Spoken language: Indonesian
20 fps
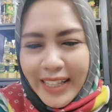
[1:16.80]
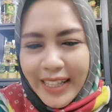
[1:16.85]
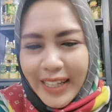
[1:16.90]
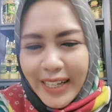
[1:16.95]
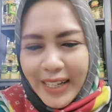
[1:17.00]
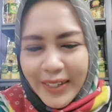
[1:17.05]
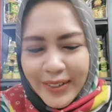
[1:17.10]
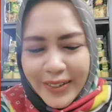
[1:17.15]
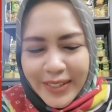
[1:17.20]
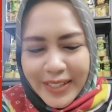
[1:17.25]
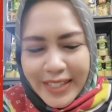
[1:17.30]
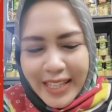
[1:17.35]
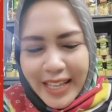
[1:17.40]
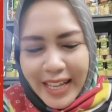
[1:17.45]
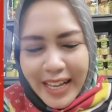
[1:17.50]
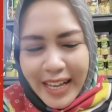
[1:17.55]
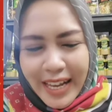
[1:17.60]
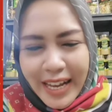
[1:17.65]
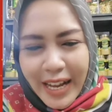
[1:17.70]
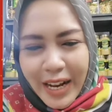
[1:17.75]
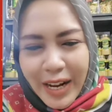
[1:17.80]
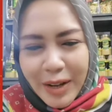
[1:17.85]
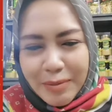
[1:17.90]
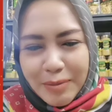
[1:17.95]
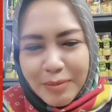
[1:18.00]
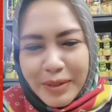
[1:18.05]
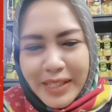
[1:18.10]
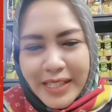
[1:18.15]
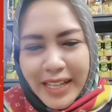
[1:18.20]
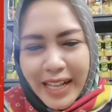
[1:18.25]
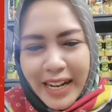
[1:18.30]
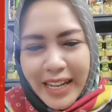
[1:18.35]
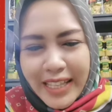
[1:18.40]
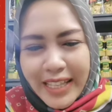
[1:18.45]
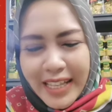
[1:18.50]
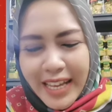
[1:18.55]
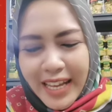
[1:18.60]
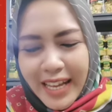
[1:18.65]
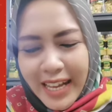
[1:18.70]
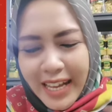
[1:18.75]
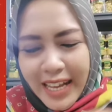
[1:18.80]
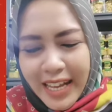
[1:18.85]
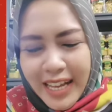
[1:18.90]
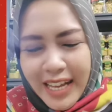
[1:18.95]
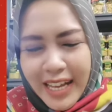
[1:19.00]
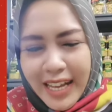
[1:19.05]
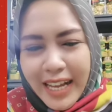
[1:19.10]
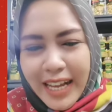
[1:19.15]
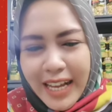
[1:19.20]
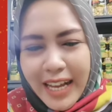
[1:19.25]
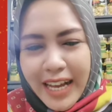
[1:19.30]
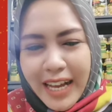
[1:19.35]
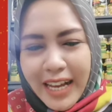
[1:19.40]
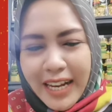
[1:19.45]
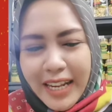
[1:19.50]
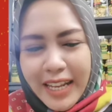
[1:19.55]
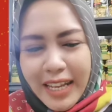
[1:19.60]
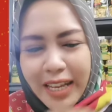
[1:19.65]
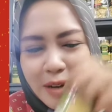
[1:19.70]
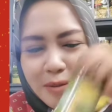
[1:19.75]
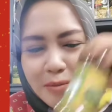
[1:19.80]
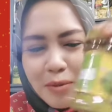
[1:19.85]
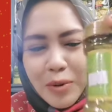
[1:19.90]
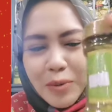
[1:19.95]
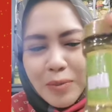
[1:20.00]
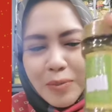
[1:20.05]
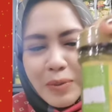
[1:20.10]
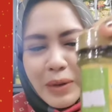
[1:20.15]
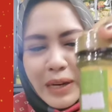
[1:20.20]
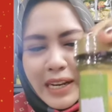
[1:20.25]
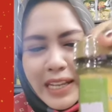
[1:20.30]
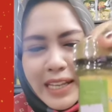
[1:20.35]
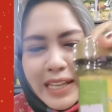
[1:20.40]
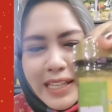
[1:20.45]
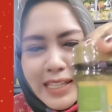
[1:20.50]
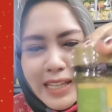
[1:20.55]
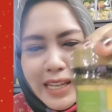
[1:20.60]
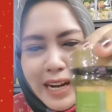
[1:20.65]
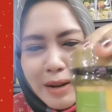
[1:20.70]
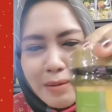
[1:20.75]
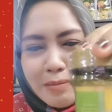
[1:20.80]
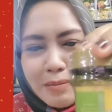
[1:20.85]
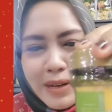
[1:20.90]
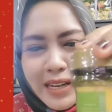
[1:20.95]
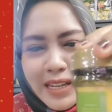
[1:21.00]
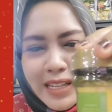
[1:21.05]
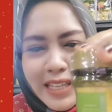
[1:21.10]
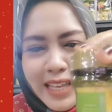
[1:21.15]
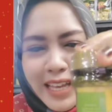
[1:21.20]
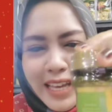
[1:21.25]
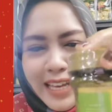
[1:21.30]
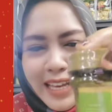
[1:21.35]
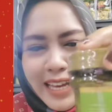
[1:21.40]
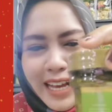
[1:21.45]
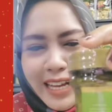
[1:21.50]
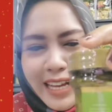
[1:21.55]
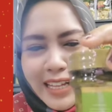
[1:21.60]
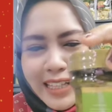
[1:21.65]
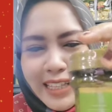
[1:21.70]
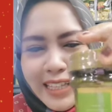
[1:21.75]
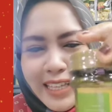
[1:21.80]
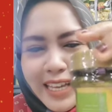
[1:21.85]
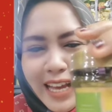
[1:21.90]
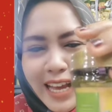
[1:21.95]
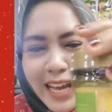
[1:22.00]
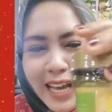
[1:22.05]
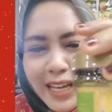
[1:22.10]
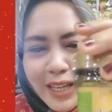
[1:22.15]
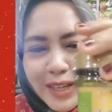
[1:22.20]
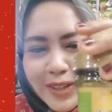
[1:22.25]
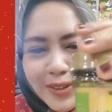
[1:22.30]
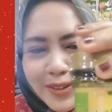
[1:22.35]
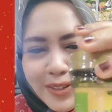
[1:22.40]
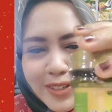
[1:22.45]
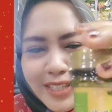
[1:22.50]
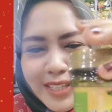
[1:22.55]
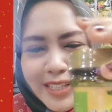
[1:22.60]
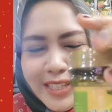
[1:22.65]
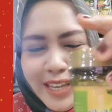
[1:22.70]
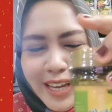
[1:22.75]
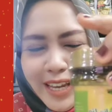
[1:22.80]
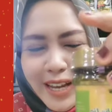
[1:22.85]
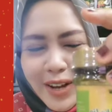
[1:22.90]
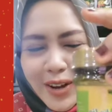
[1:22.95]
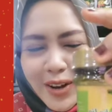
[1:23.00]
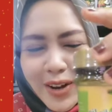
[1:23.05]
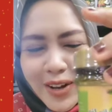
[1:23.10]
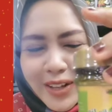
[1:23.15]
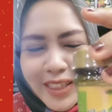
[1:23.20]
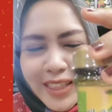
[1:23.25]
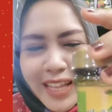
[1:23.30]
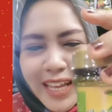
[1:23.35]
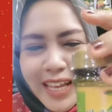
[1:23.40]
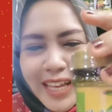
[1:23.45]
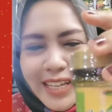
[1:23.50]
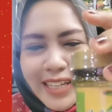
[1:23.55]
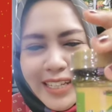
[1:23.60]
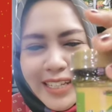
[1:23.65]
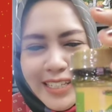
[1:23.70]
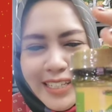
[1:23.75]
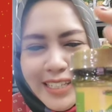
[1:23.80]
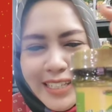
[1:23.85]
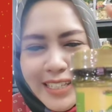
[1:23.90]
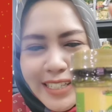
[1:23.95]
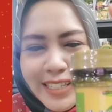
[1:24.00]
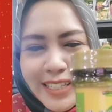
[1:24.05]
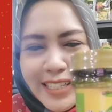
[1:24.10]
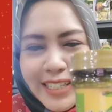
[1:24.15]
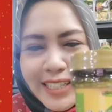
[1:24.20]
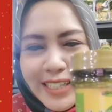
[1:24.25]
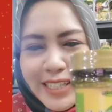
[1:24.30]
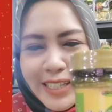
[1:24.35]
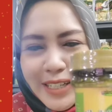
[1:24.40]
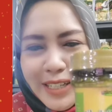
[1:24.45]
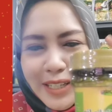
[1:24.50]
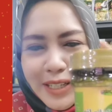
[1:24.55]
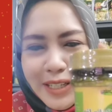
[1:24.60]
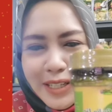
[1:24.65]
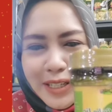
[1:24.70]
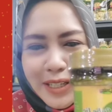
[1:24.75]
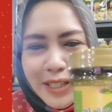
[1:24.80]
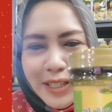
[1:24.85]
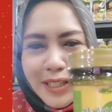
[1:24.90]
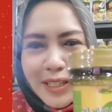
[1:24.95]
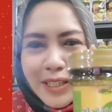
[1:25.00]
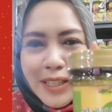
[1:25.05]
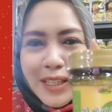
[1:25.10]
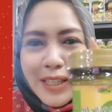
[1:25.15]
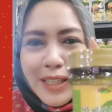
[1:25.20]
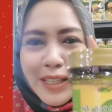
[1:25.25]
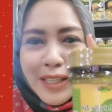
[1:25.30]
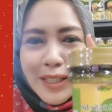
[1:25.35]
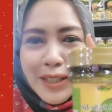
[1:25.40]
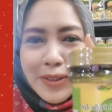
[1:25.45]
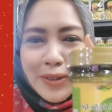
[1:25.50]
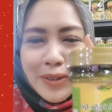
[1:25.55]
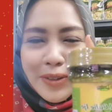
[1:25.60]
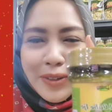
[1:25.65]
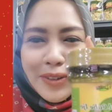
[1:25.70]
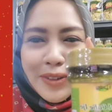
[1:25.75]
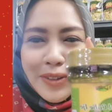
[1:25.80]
Terus kalau misalnya ada yang mau beli serambelnya Yanti hayu di check out di itu